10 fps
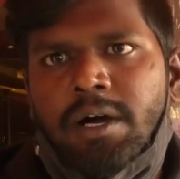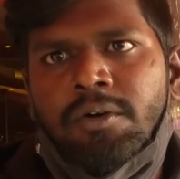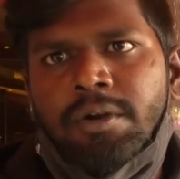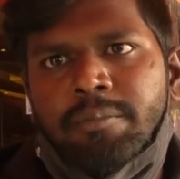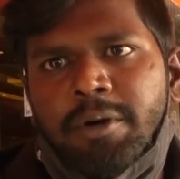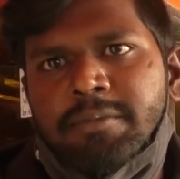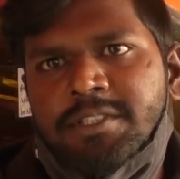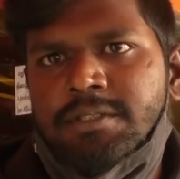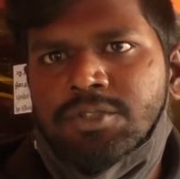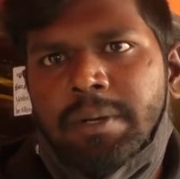அவங்களோட
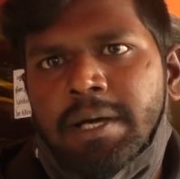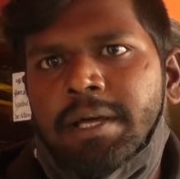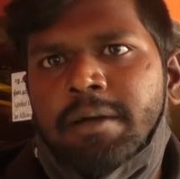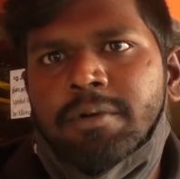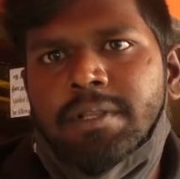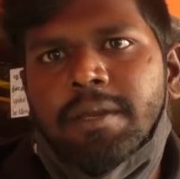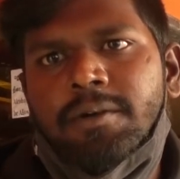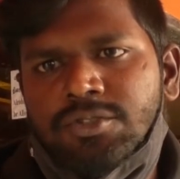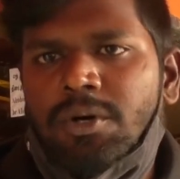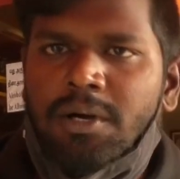பர்பஸ்ன்னு சொன்னால் தான் நமக்கு
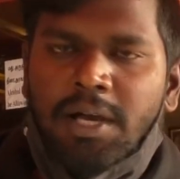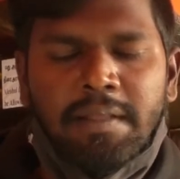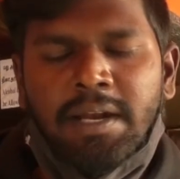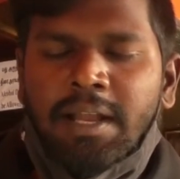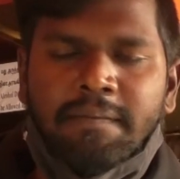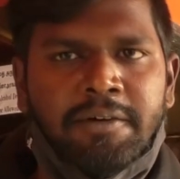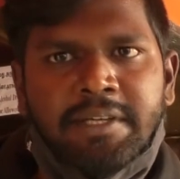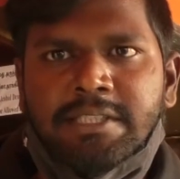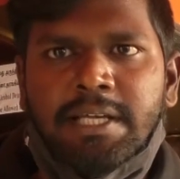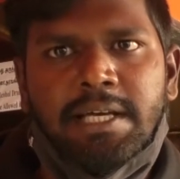தெரியும் ஸோ அதனால் அந்த
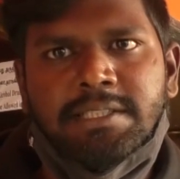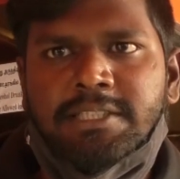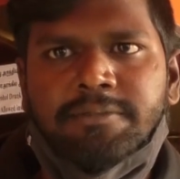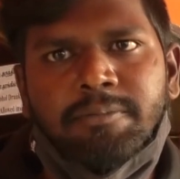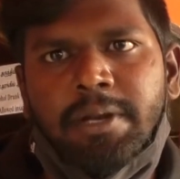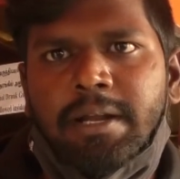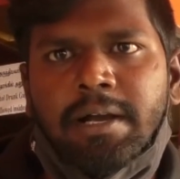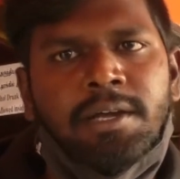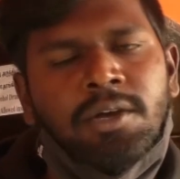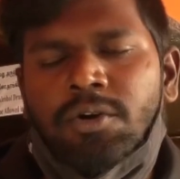வயசில் ஜஸ்டிஃபை
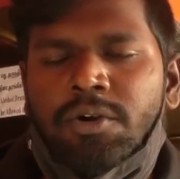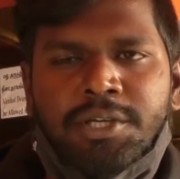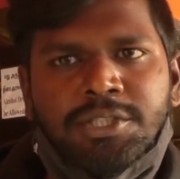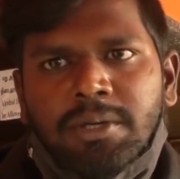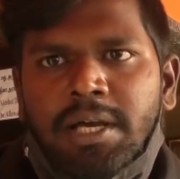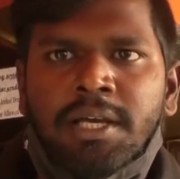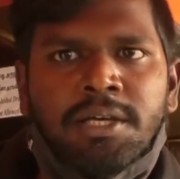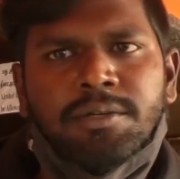பண்ணியிருக்காங்க ஒன்றும் இஷ்யூவில்